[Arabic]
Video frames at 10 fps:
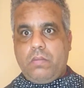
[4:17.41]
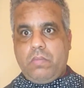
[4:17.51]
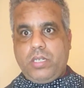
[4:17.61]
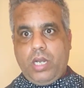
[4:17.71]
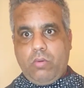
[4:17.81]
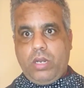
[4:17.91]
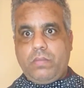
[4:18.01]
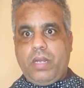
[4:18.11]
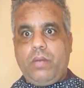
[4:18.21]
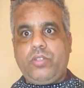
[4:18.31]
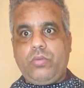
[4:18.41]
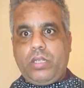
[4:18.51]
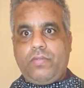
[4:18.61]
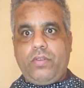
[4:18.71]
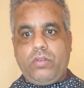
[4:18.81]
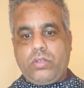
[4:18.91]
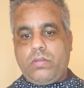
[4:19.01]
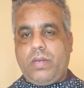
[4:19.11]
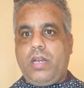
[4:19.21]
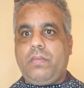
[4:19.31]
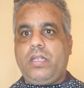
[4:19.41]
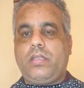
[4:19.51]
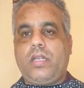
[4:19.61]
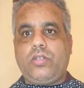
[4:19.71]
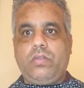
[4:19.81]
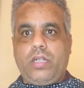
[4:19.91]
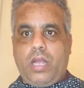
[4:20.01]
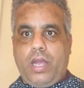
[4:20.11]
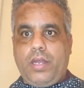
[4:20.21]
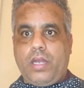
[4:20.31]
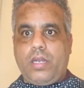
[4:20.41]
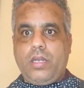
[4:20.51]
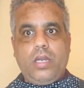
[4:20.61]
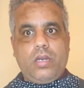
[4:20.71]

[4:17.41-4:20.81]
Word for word: مازال الولاد معاهم شويه الفلوس ومعاهم حتى شويه الحنان